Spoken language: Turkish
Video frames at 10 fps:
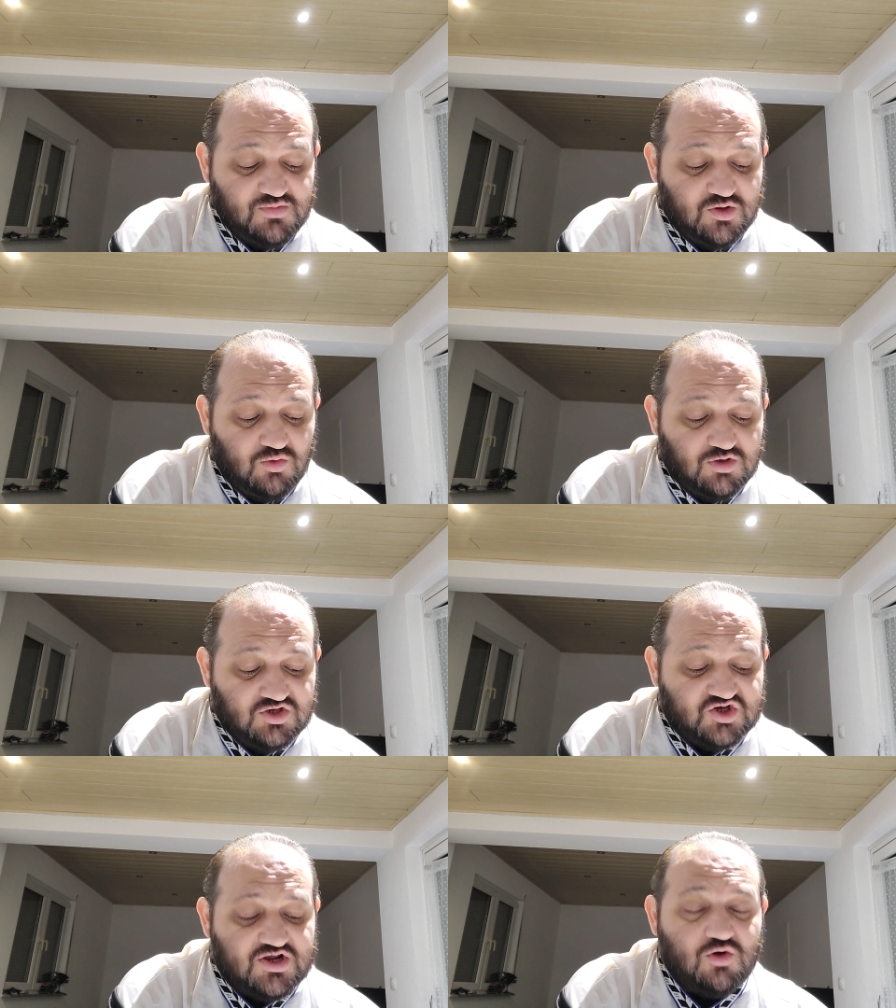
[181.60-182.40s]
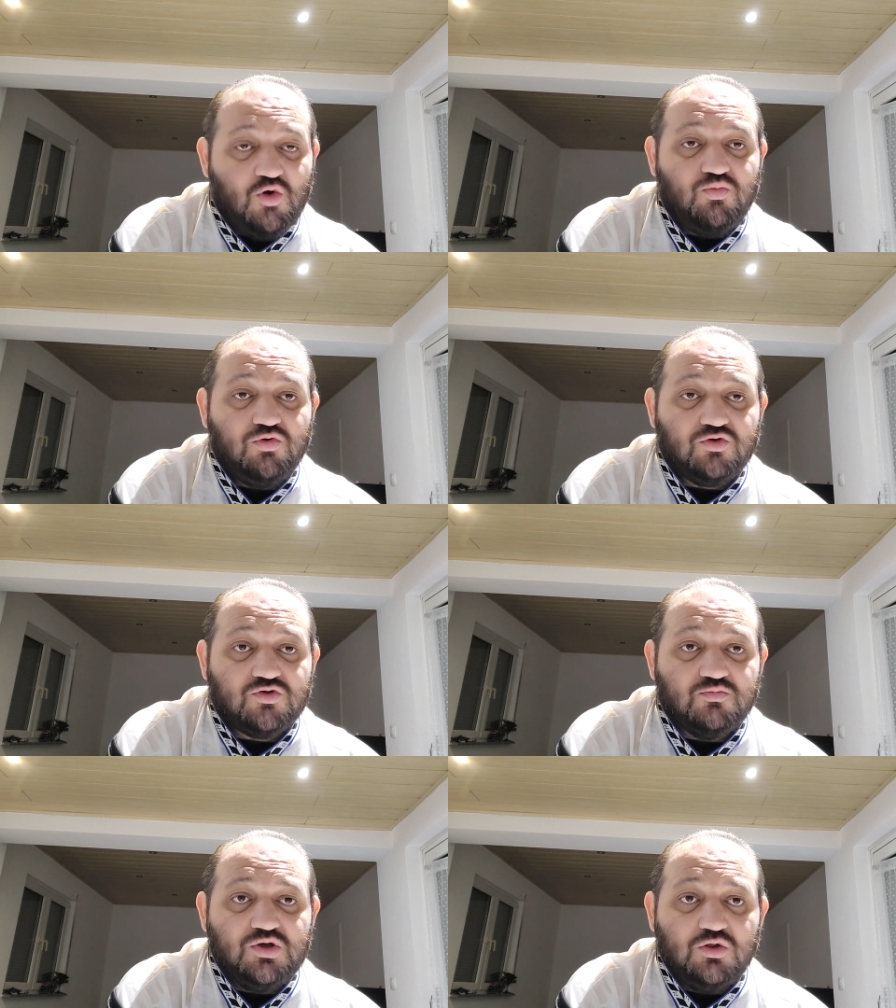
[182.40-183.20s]
Milwaukee Chicago
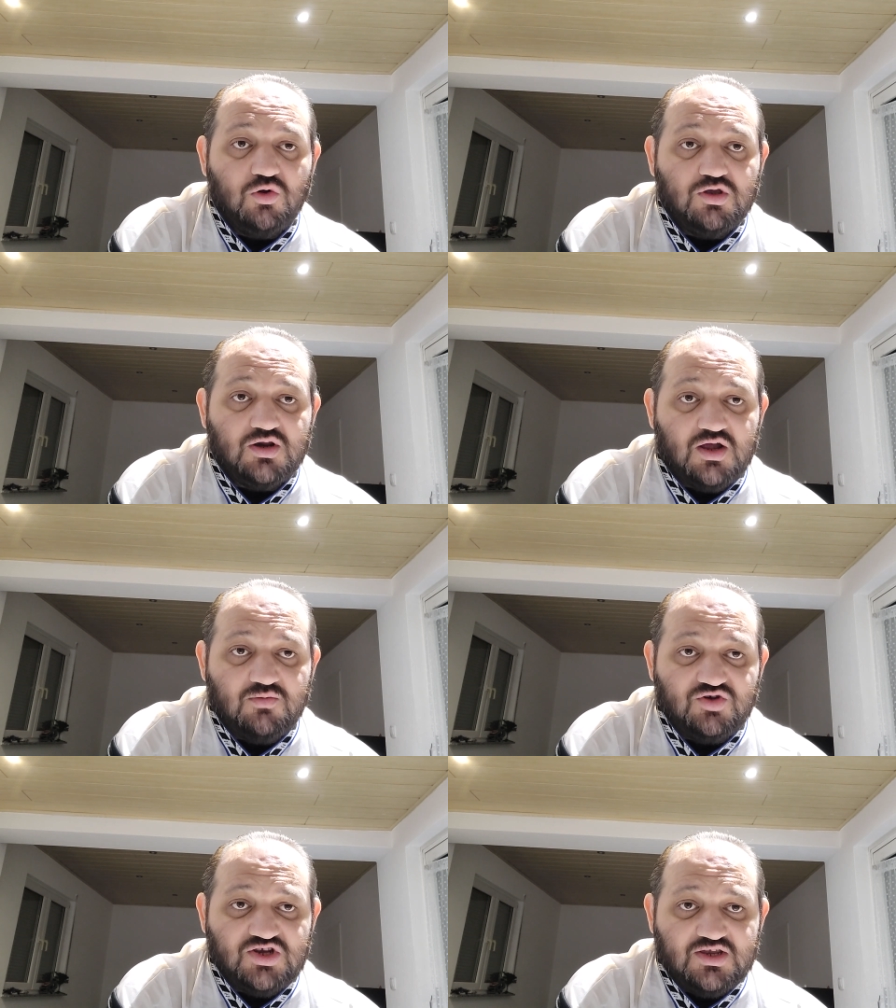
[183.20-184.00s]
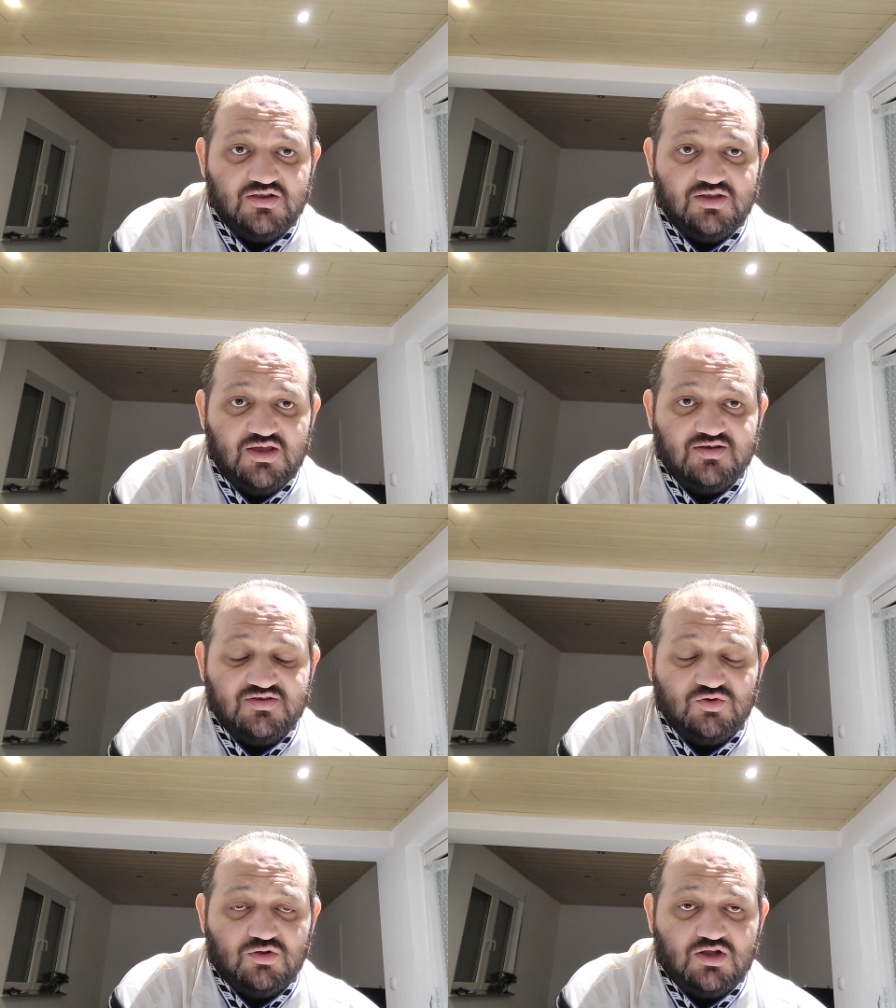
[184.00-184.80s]
Bulls. Milwaukee rahat bir şekilde
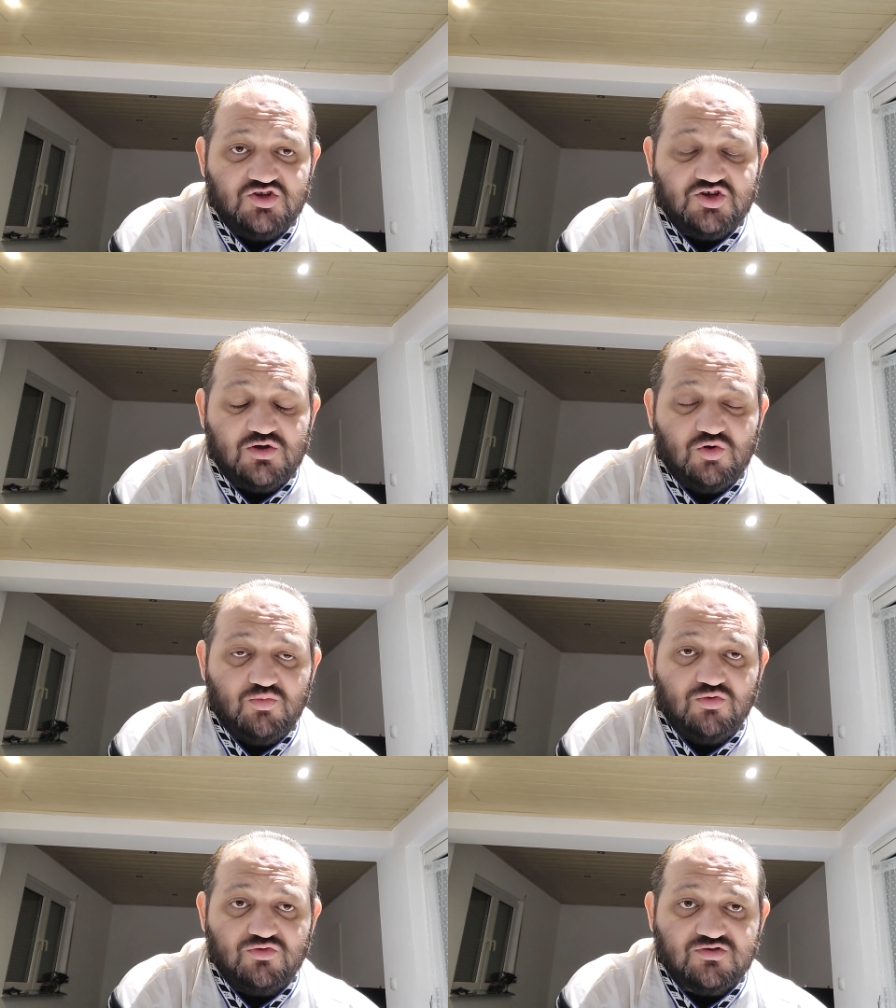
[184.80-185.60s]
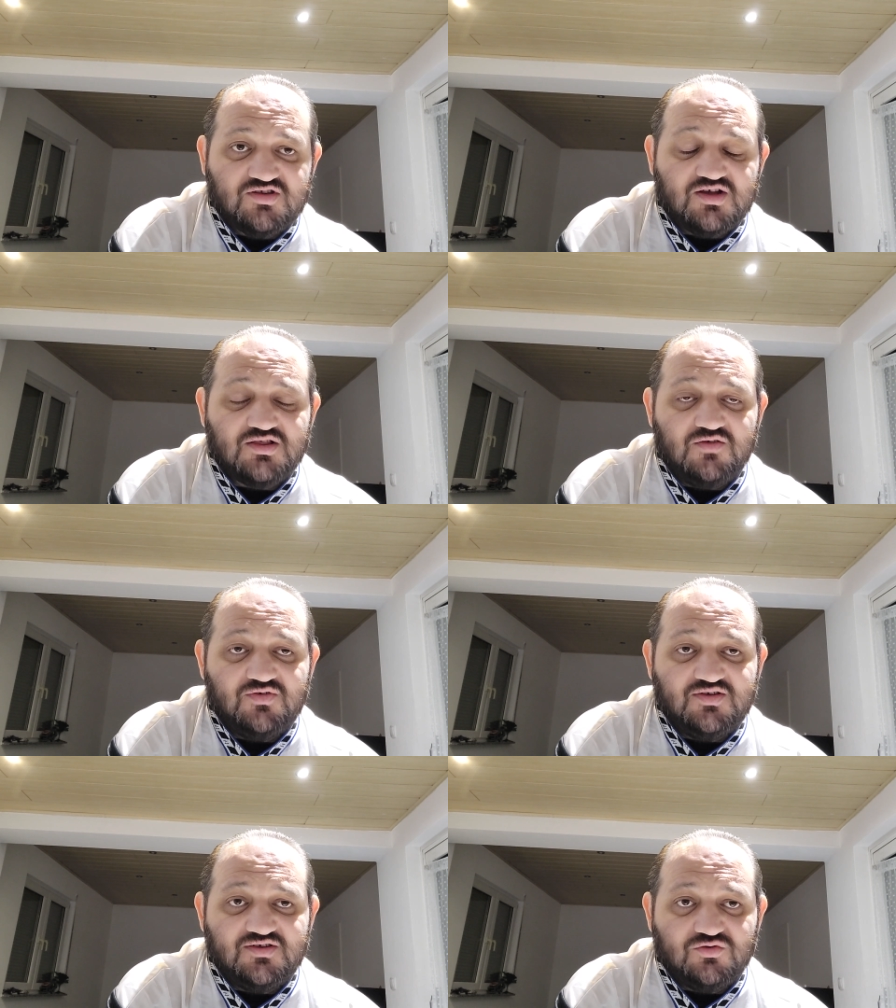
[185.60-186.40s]
eksik olan Chicago Bulls'u, Zach
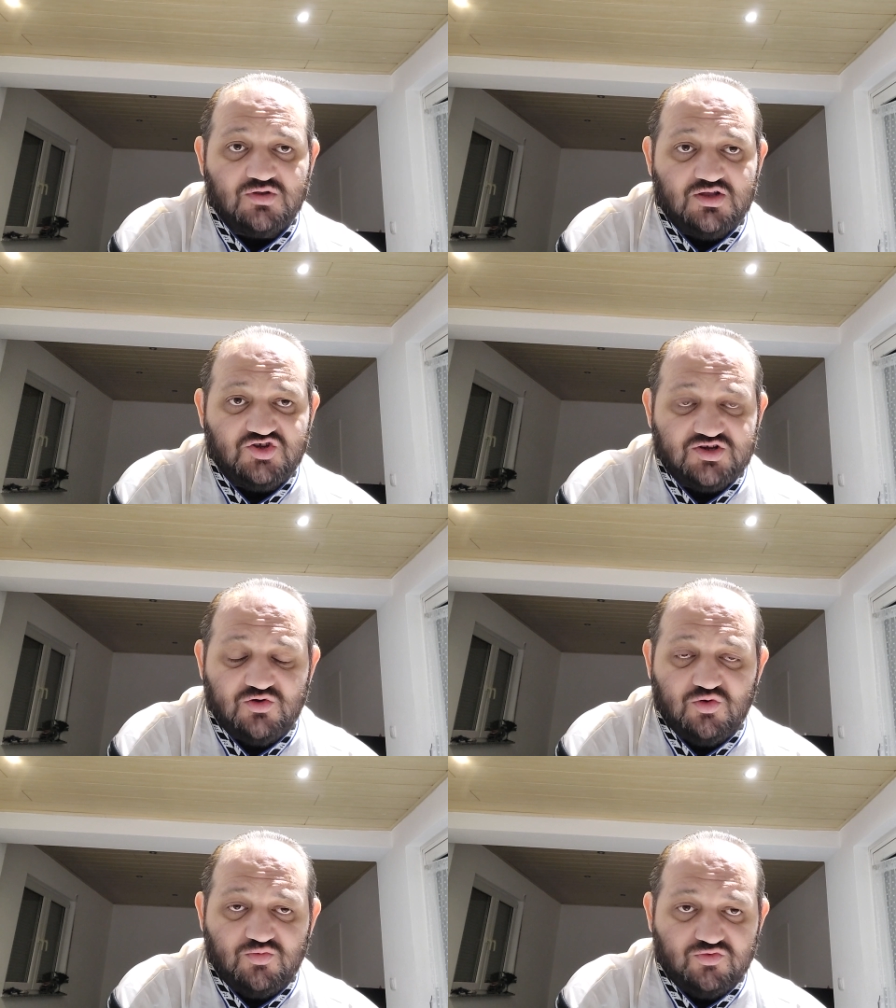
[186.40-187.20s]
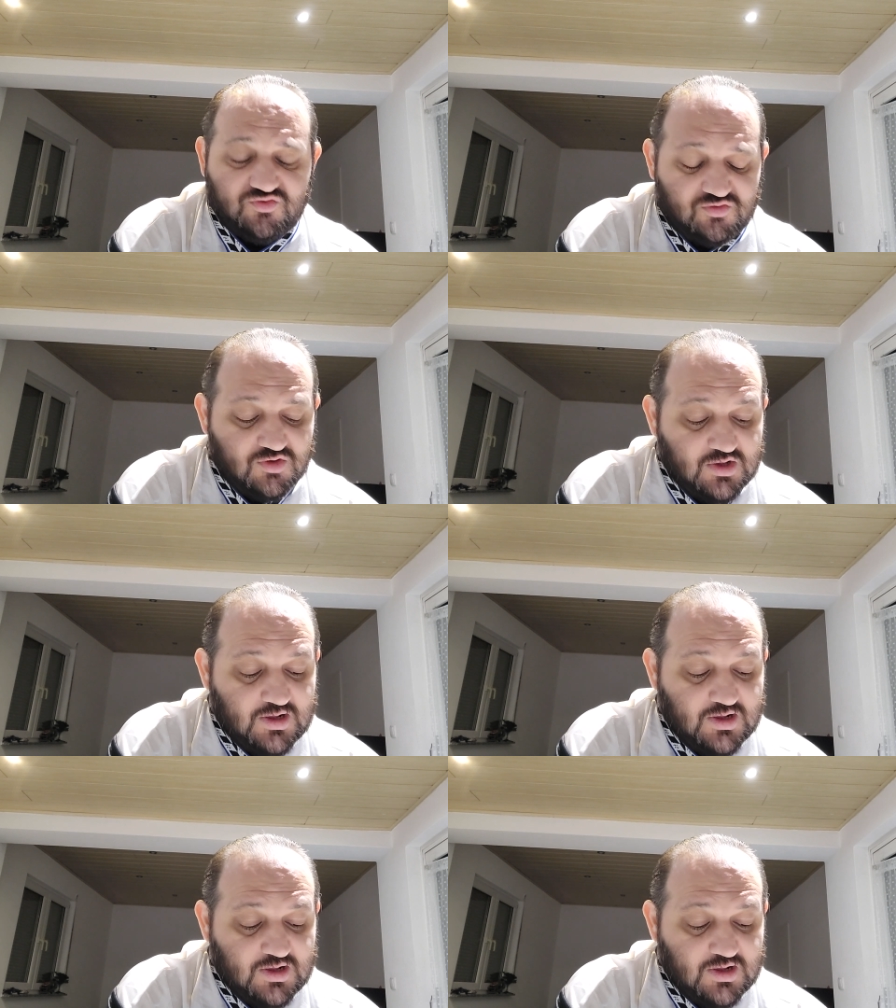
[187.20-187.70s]
Lavin'siz olan Chicago Bulls'u,